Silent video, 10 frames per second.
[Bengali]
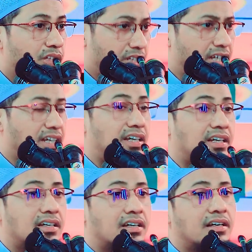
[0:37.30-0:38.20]
হ্যাঁ
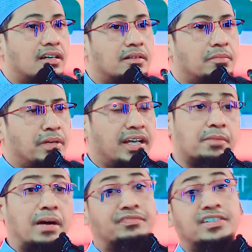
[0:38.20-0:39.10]

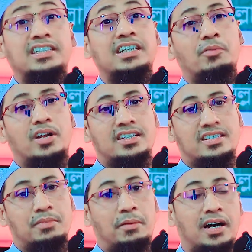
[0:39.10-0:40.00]
মেয়ের বাপকে দিয়ে
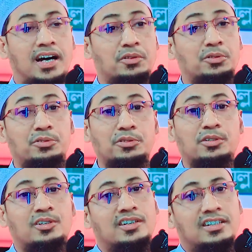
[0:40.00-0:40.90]
বলাইছে বাবা ও তো
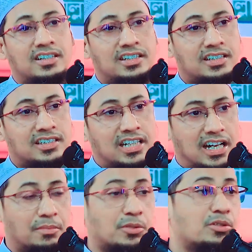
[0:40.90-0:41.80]

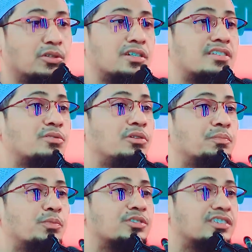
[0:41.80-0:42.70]
সারা বছর স্কুলে
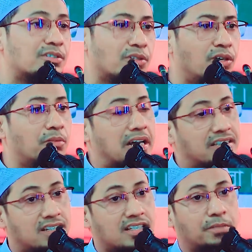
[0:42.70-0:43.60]
পড়ছে তো
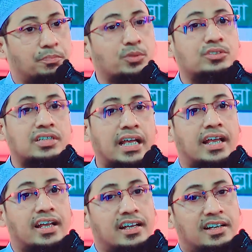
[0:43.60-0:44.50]
মাদ্রাসায় পড়ছে
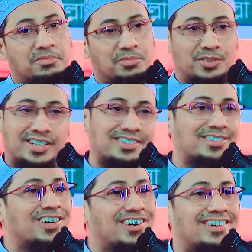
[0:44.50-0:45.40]
বুঝেন
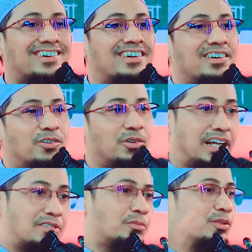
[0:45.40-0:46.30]
তো ও
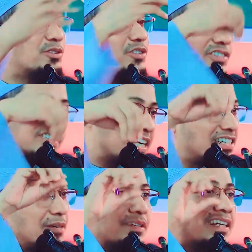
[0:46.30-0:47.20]
এত বড় সংসার
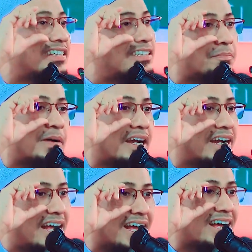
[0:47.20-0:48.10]
সামলে দিতে পারে
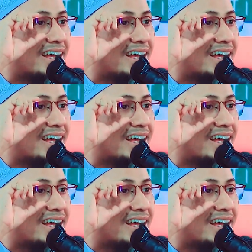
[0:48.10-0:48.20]
না